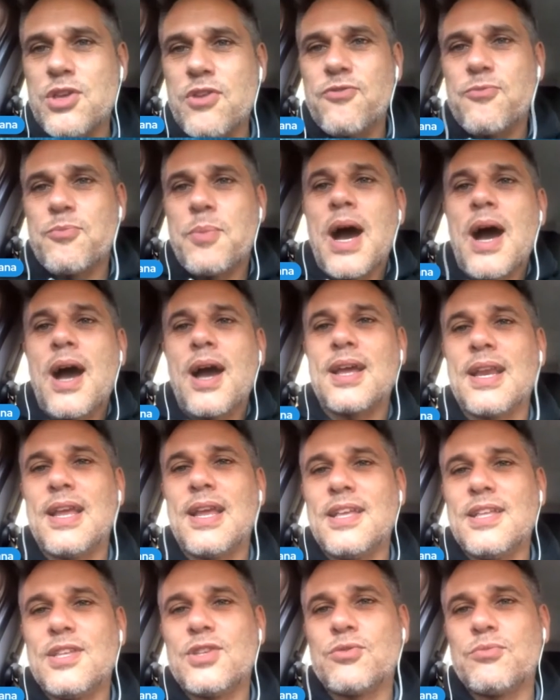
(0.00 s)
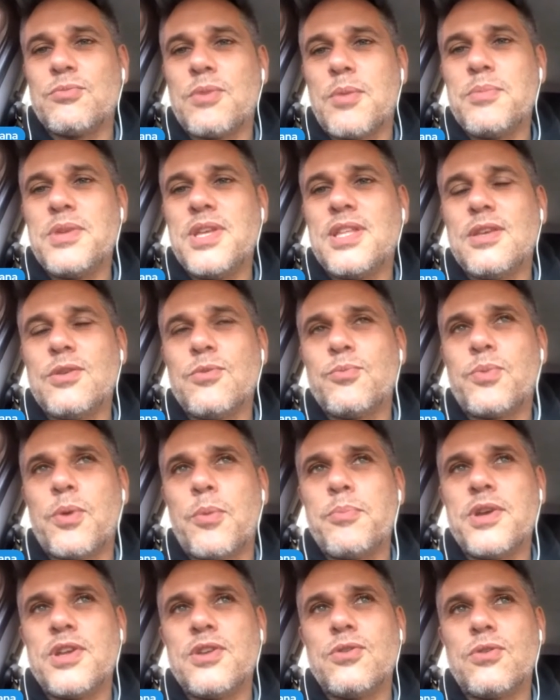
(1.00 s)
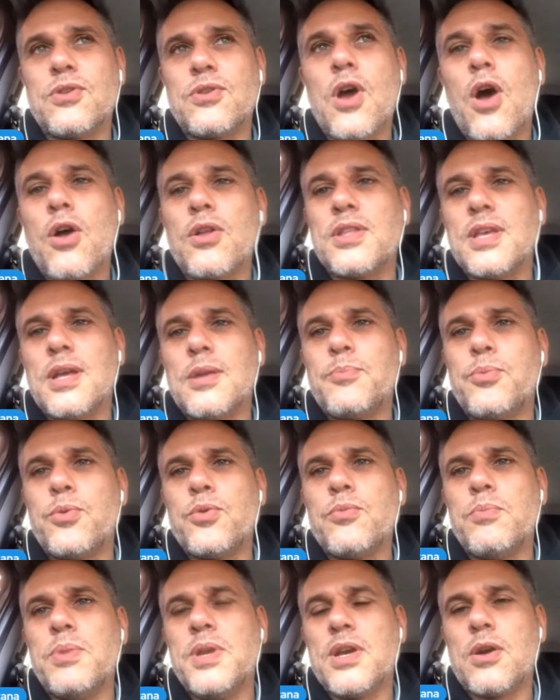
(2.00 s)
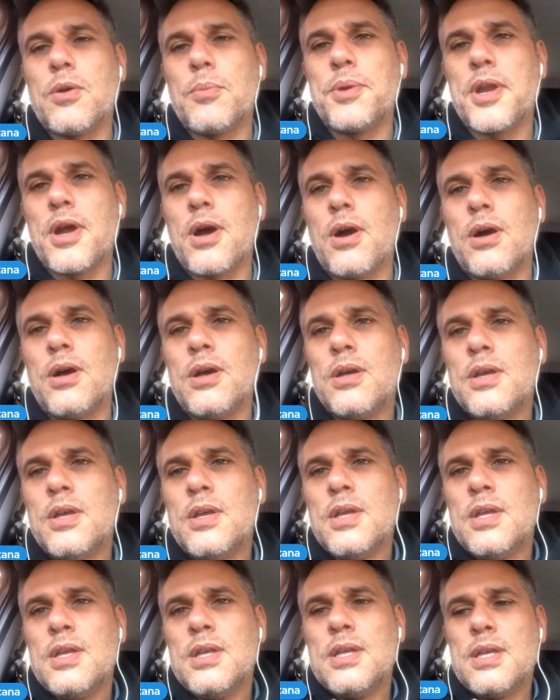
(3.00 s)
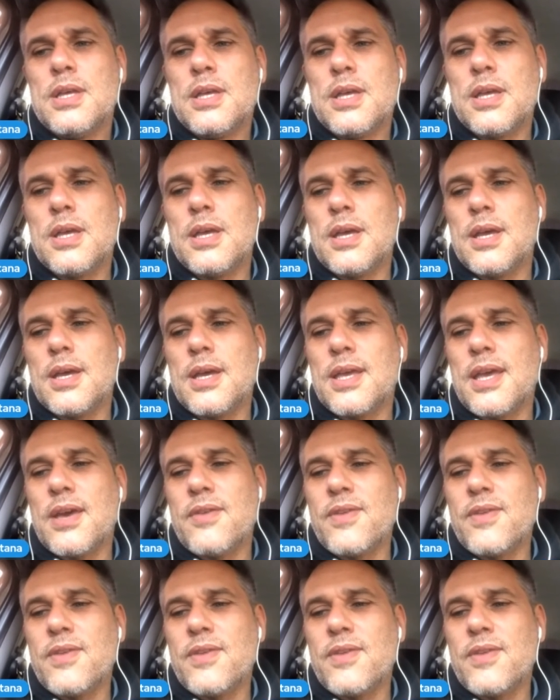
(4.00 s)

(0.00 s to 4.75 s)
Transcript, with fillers: Jeff Buckley, insomma, miti un po' meno noti al pubblico, però eh, che